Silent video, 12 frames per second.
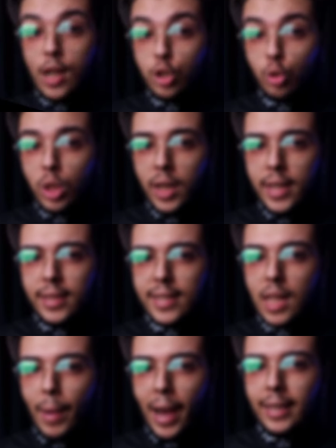الصوت اللي انت
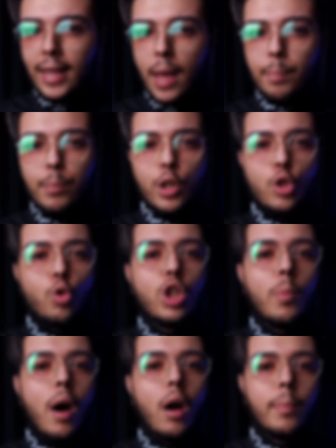سامعاه ده مش
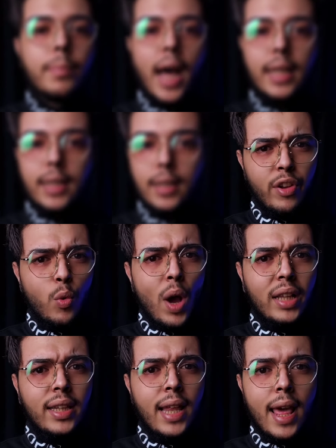صوت البقره بتاعتك في
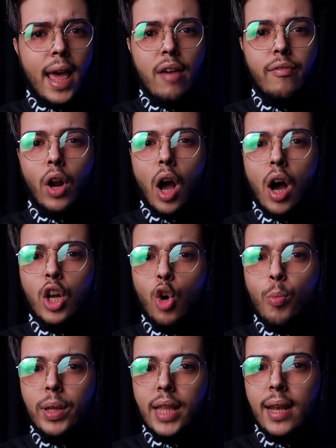الوقت ده لقاها فرحانه
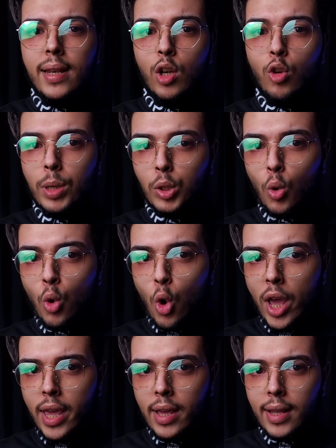وبتهلل وبتقول
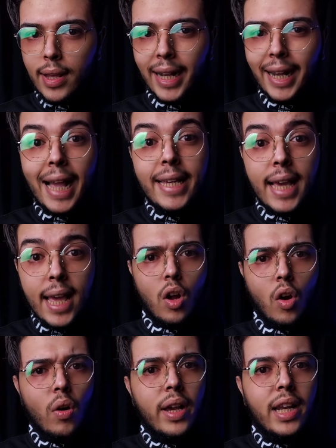له اهي جايه اهي
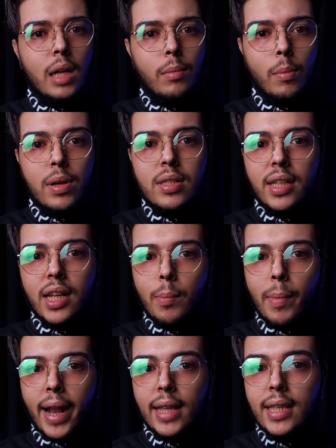الراجل لما بص
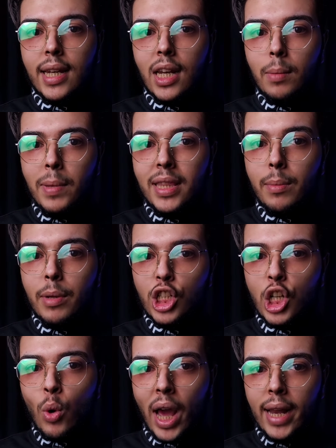للمكان اللي البنت
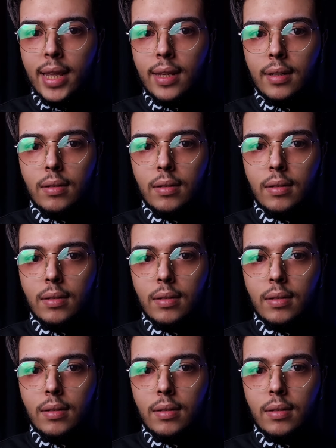بتشاور عليه